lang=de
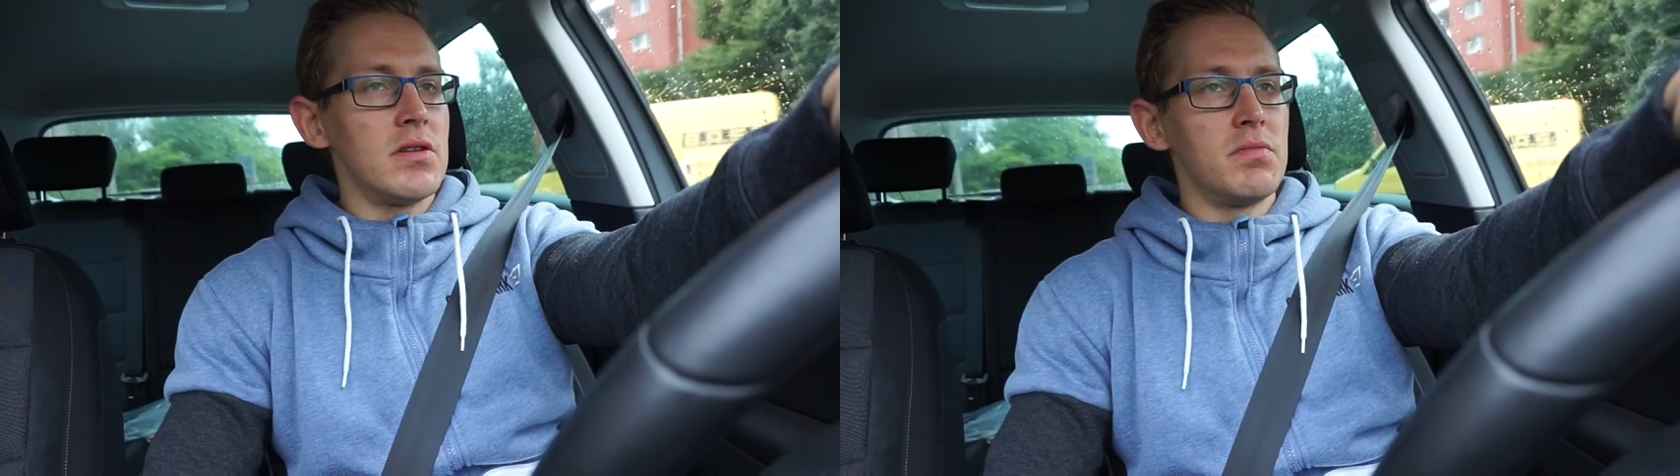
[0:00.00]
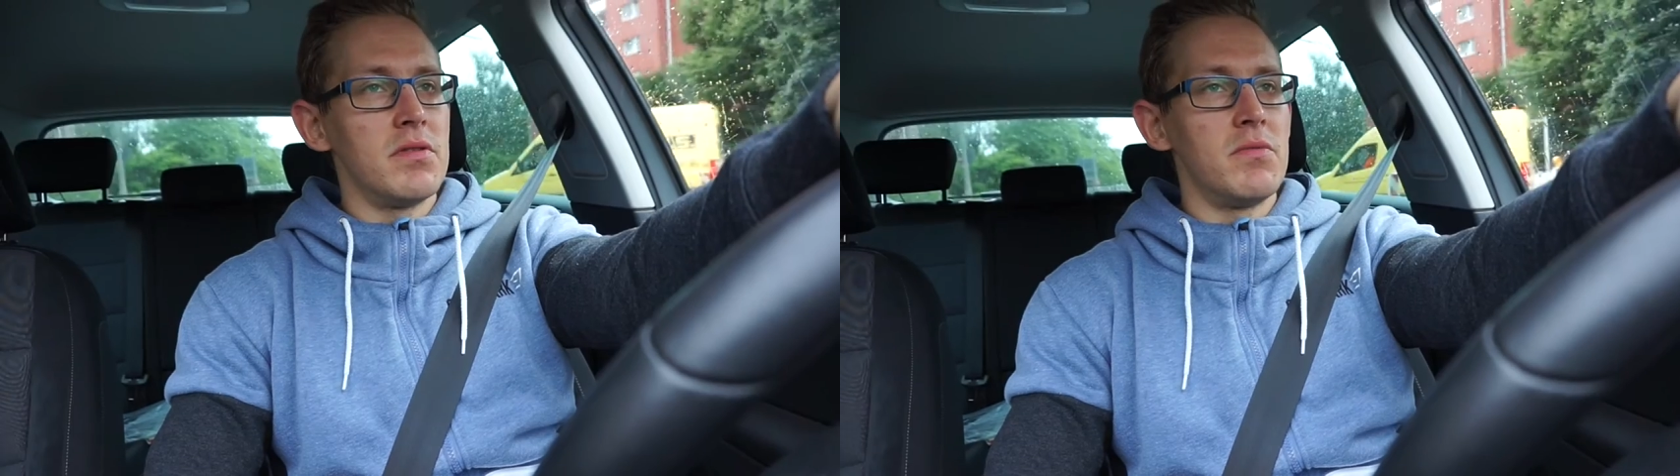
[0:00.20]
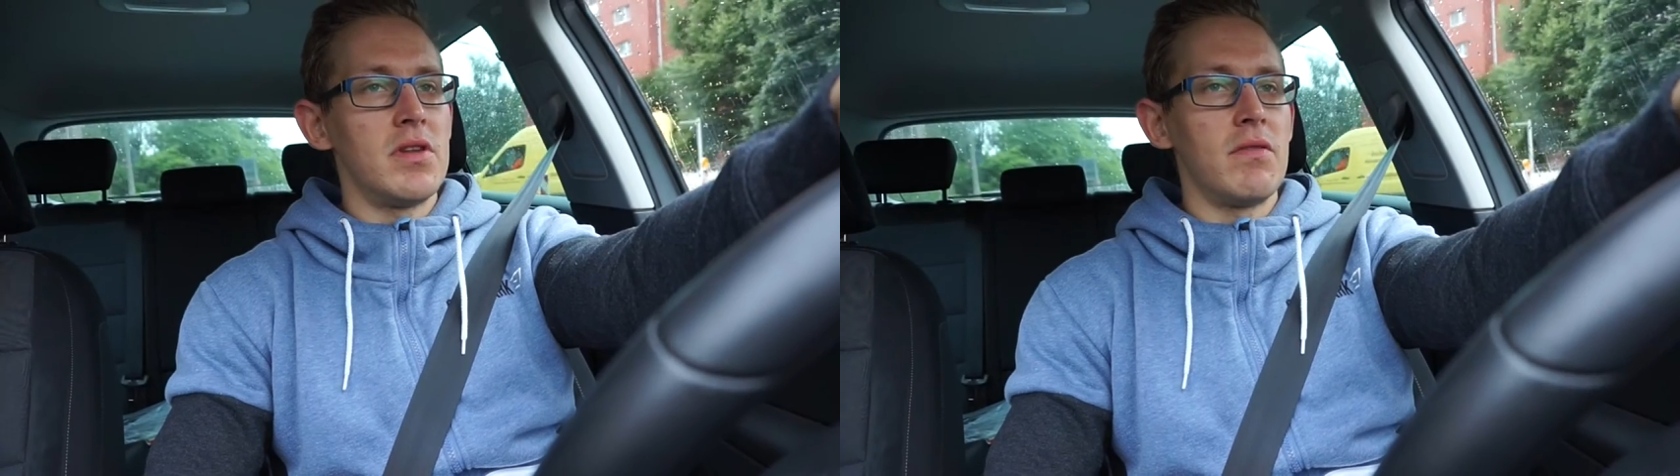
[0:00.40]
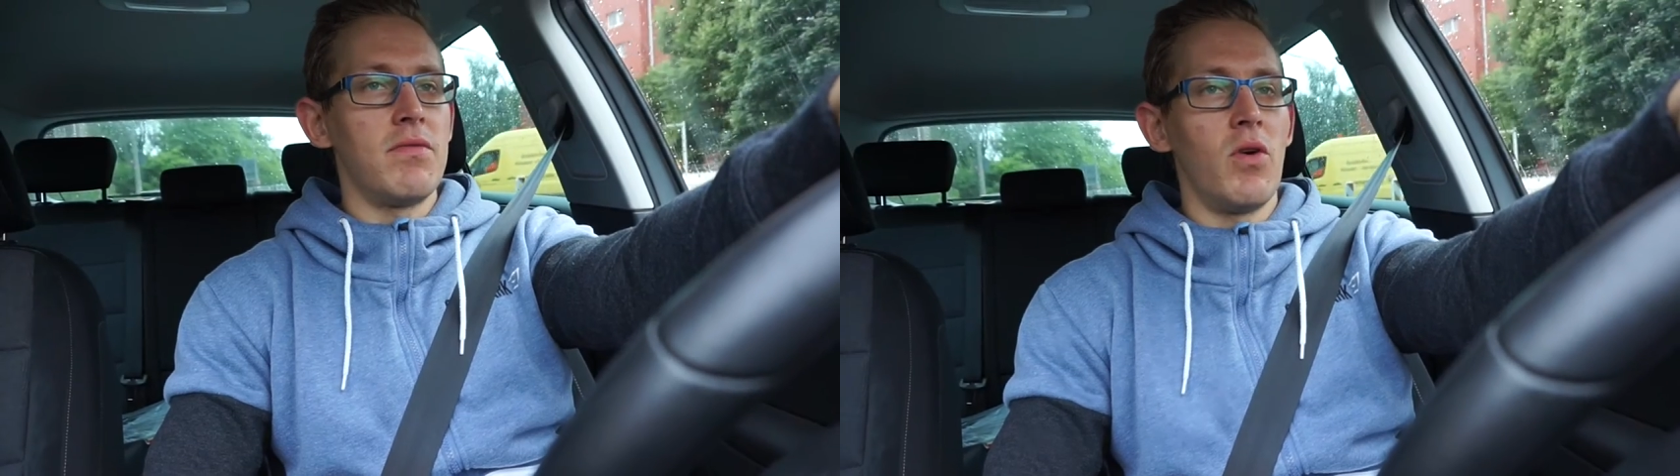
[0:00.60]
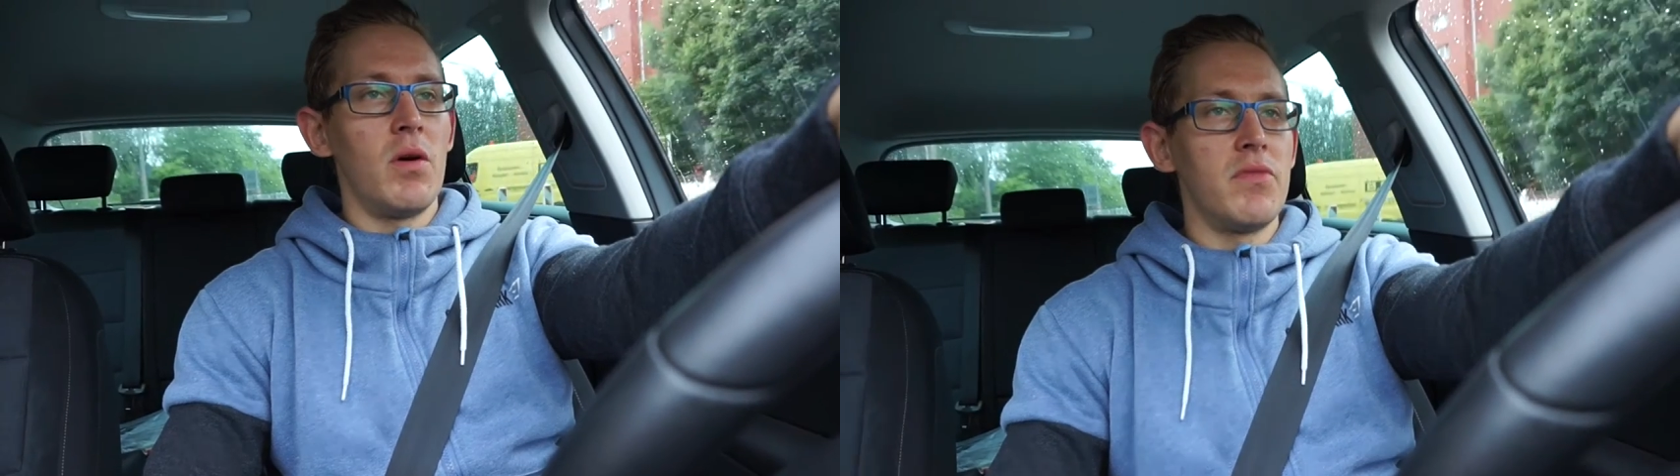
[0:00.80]
Ich bin mit der
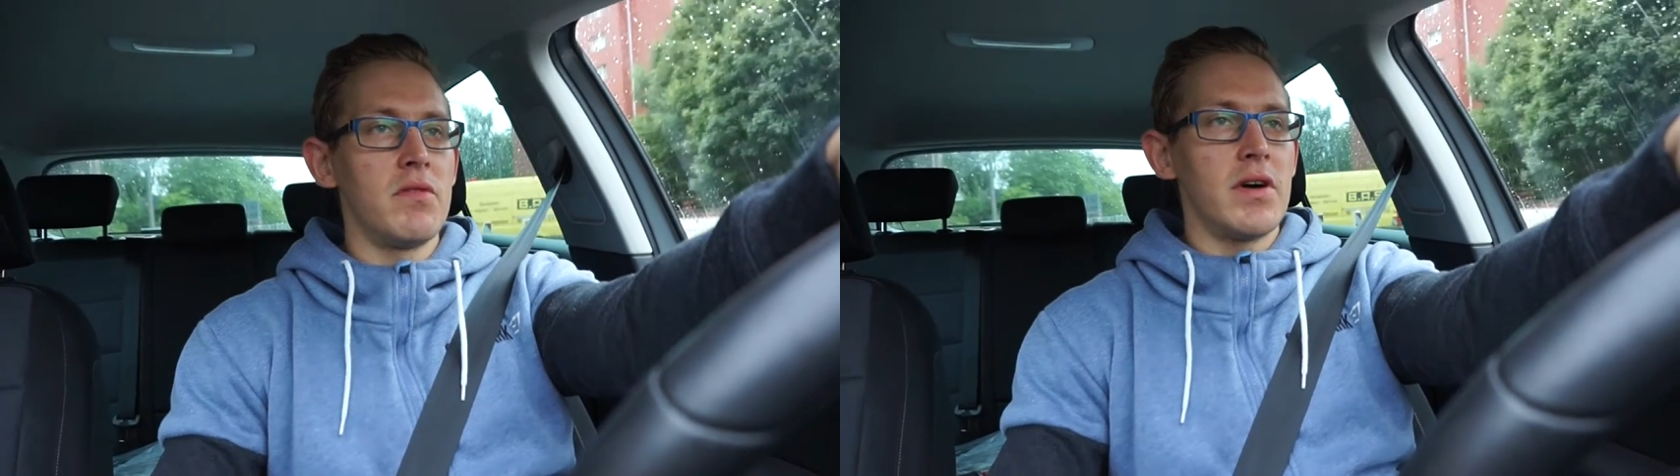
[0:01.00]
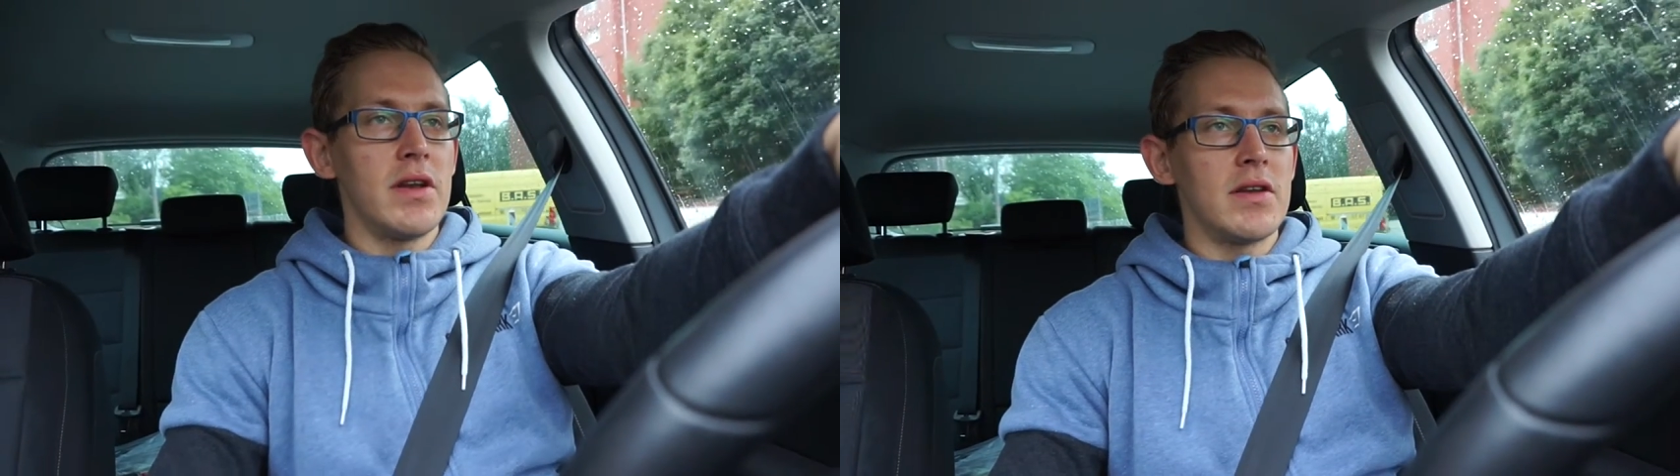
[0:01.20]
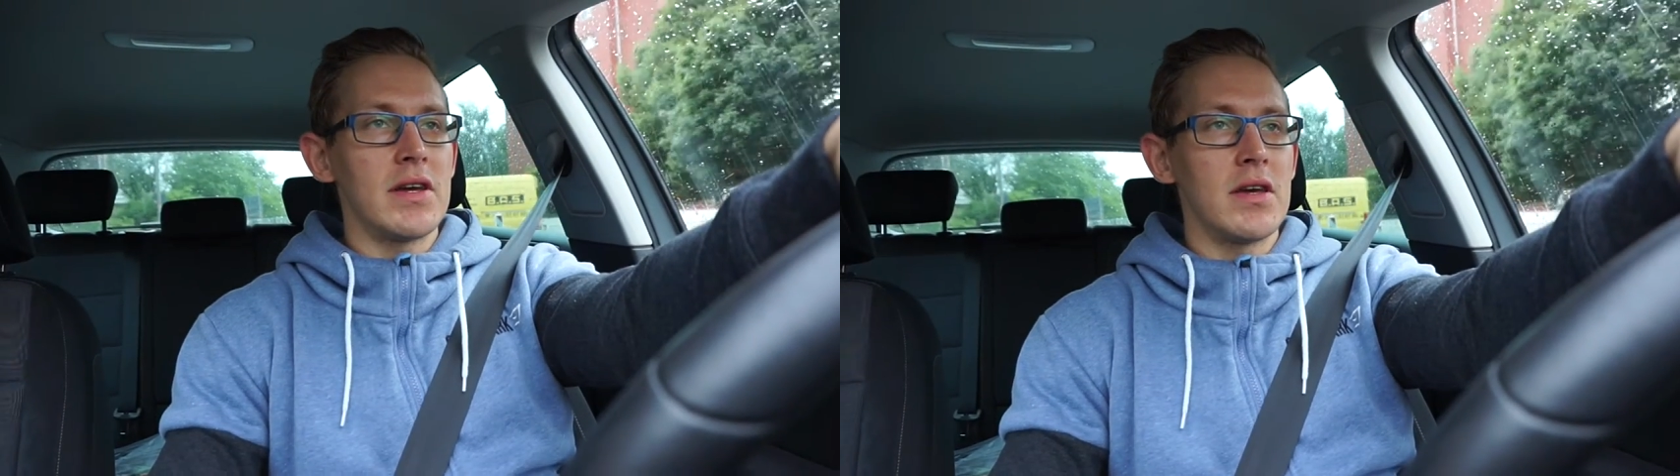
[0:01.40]
Form soweit